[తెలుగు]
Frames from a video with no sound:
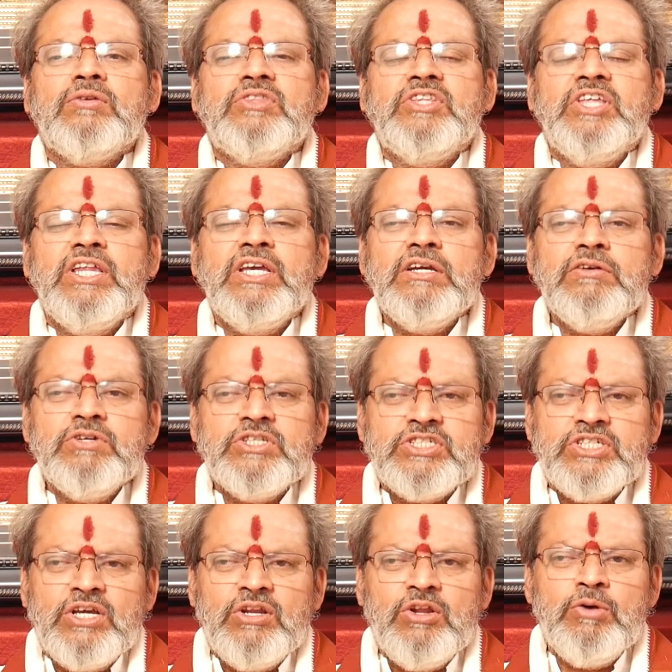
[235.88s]
తిరిగి
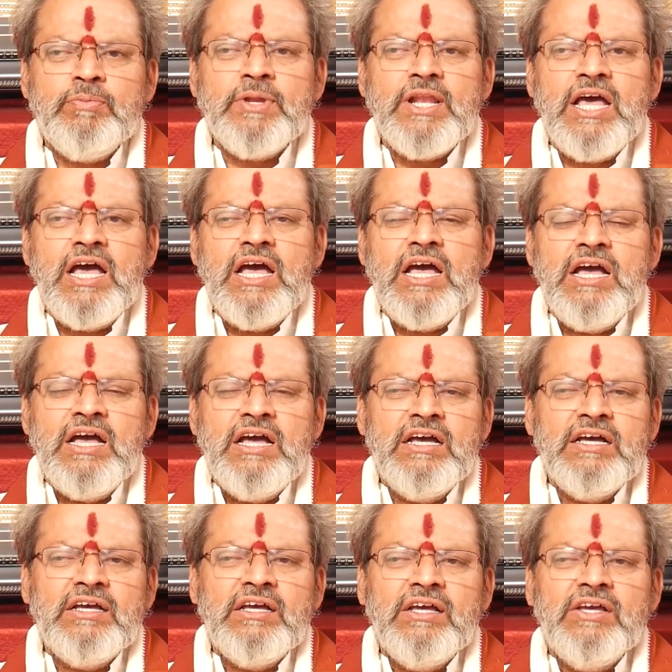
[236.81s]
వచ్చే లోపల
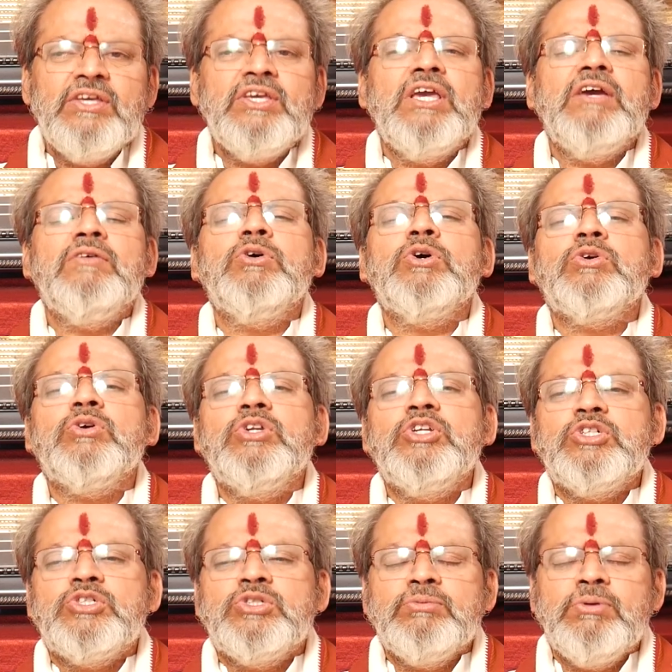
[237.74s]
ఏవో
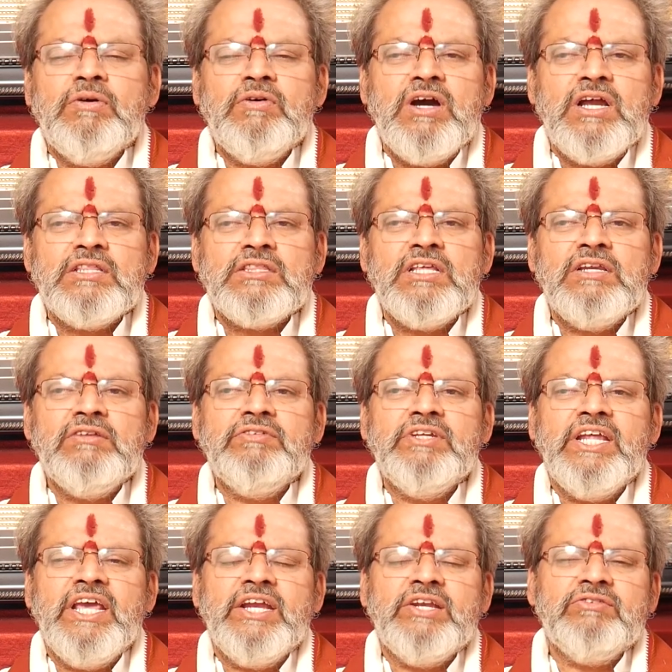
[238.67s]
కొన్ని శుభవార్తలు
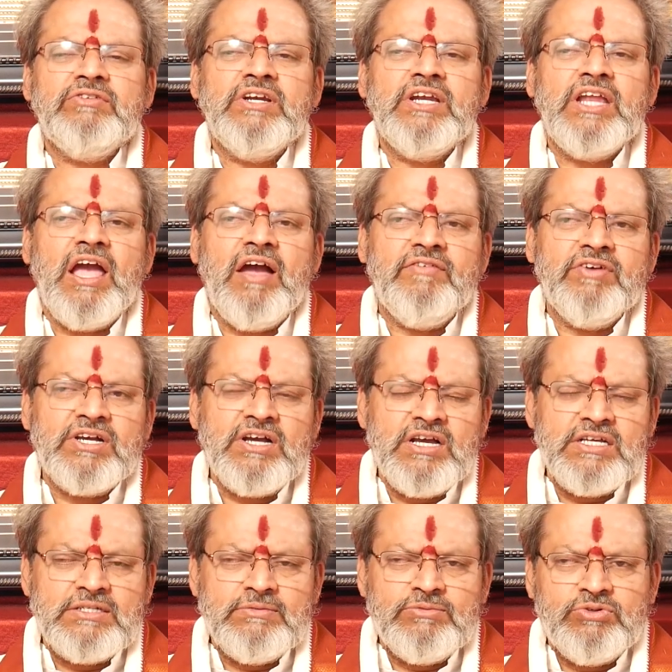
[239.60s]
వినేటువంటి అవకాశం